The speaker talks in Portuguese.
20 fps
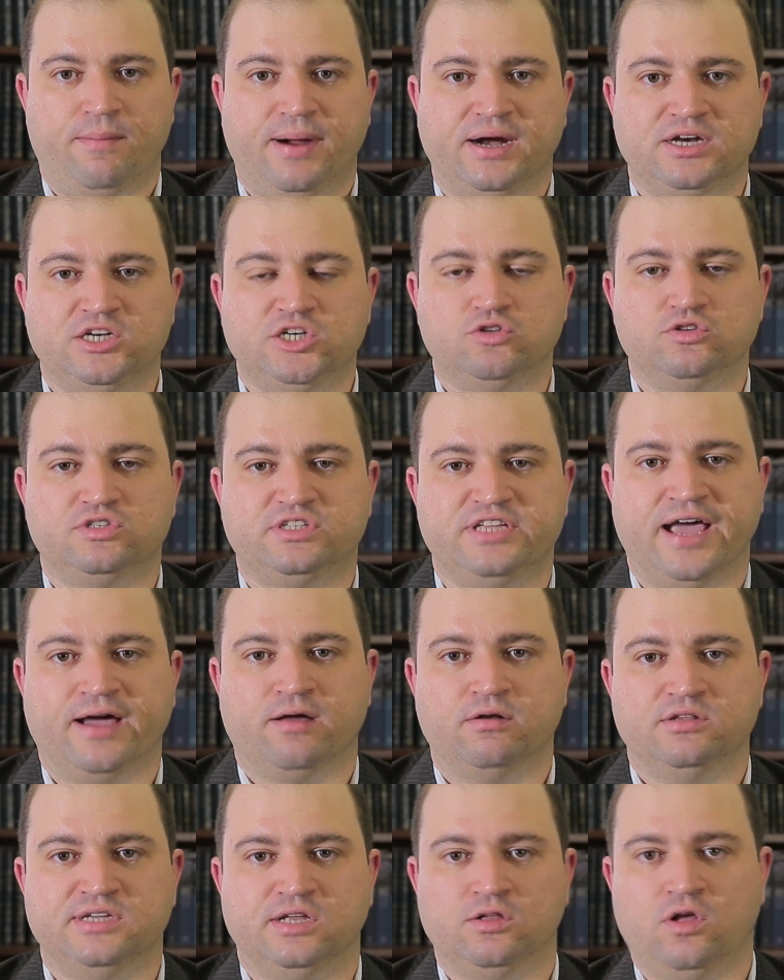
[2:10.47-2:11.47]
A partir do
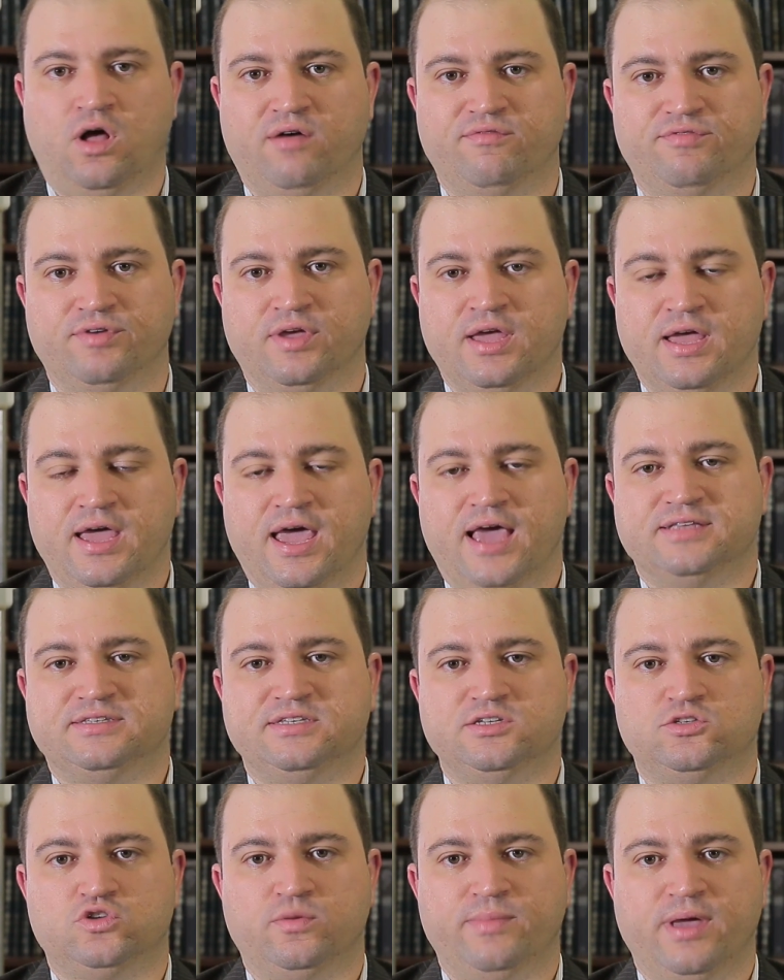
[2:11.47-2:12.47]
século XIX,
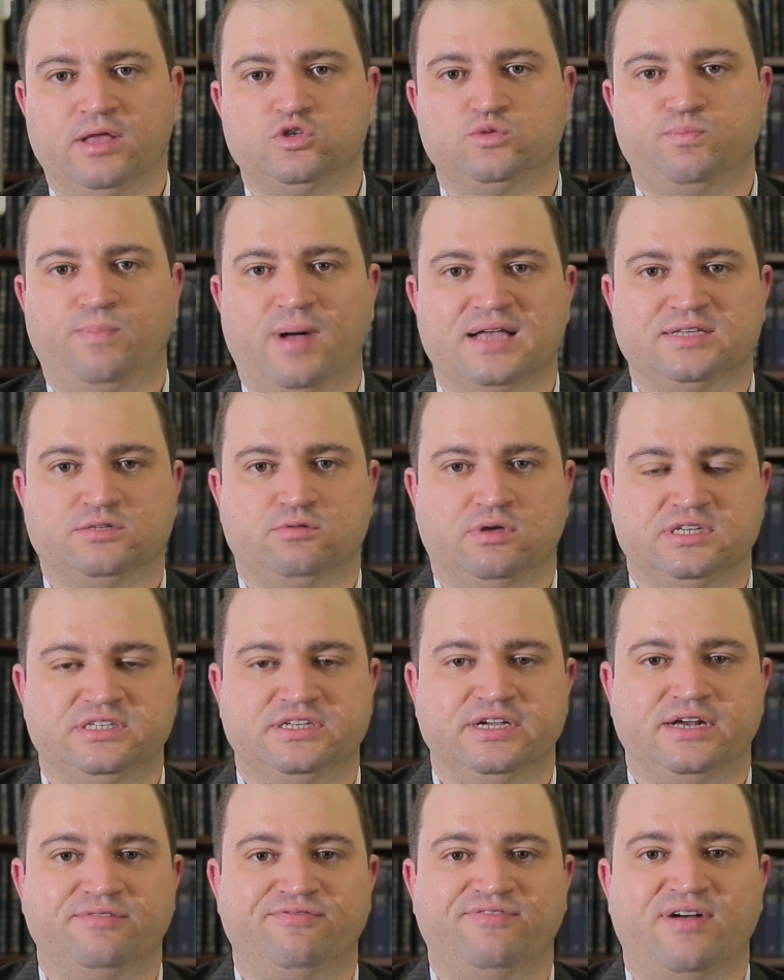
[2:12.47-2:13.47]
esses instrumentos passam a
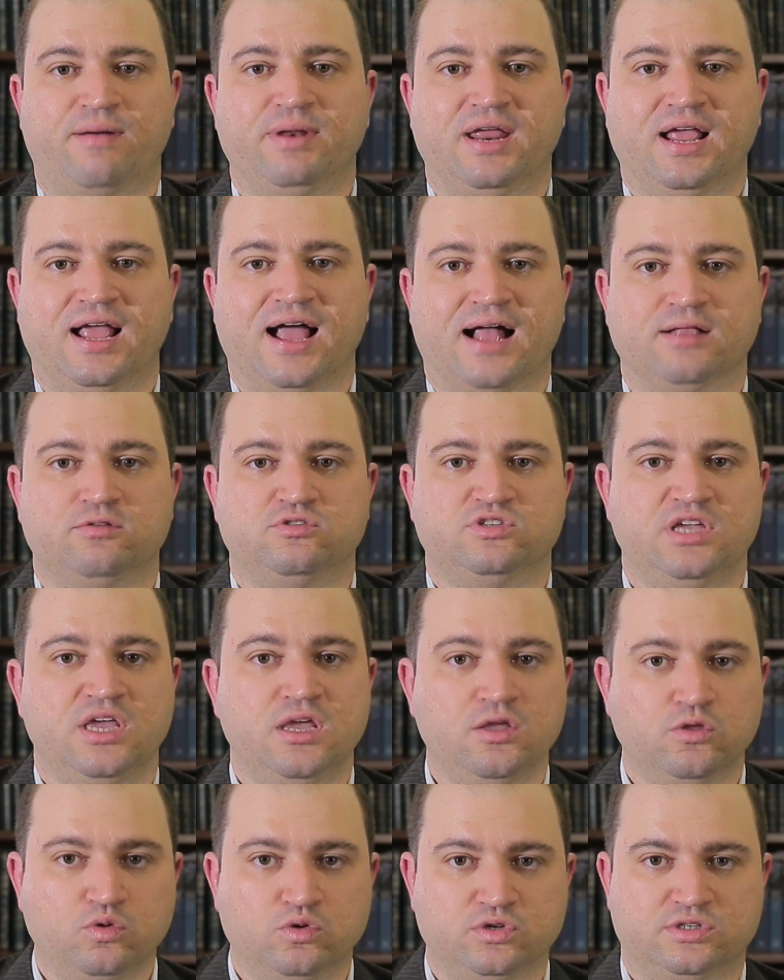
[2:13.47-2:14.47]
ser fabricados
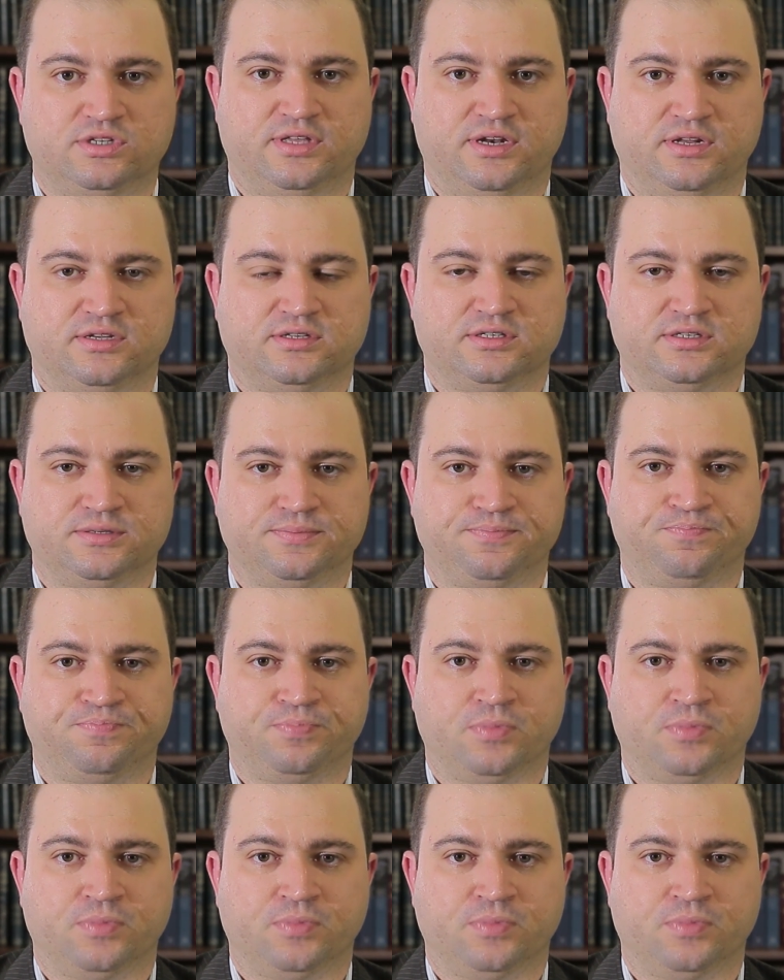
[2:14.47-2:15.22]
em indústrias.